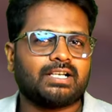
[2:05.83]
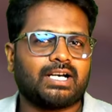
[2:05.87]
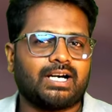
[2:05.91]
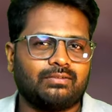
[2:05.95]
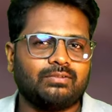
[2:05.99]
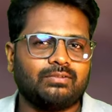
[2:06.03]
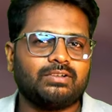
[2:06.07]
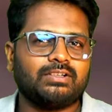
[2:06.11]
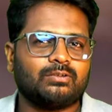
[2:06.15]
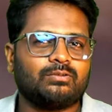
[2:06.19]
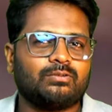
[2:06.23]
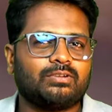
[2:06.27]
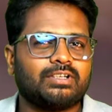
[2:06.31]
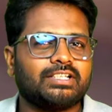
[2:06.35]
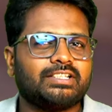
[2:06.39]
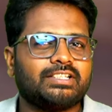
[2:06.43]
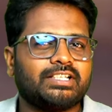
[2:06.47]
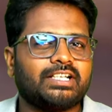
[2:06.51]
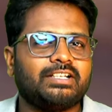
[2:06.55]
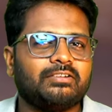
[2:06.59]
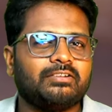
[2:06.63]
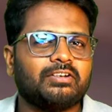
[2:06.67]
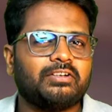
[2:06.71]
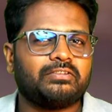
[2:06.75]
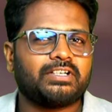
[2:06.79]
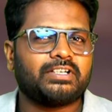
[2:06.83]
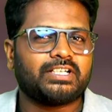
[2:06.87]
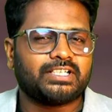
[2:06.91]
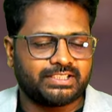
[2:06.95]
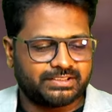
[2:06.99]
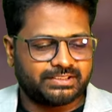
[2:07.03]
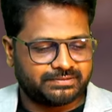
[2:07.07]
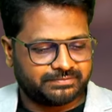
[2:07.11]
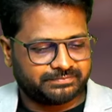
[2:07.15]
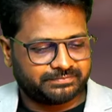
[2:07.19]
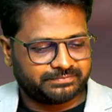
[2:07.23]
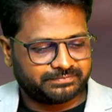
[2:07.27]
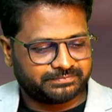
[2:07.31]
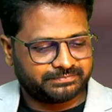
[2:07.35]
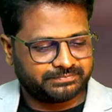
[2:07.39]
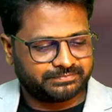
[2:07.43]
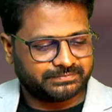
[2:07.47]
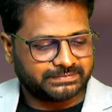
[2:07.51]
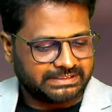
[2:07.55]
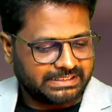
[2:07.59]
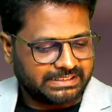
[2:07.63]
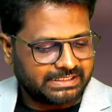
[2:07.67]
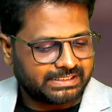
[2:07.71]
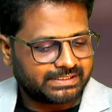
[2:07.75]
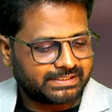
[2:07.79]
அவங்க உங்களை தேடி வருவாங்க
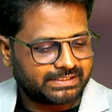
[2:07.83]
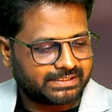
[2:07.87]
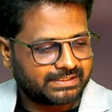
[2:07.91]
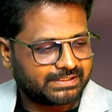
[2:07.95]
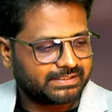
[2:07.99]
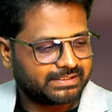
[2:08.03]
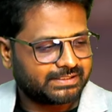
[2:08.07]
எஸ்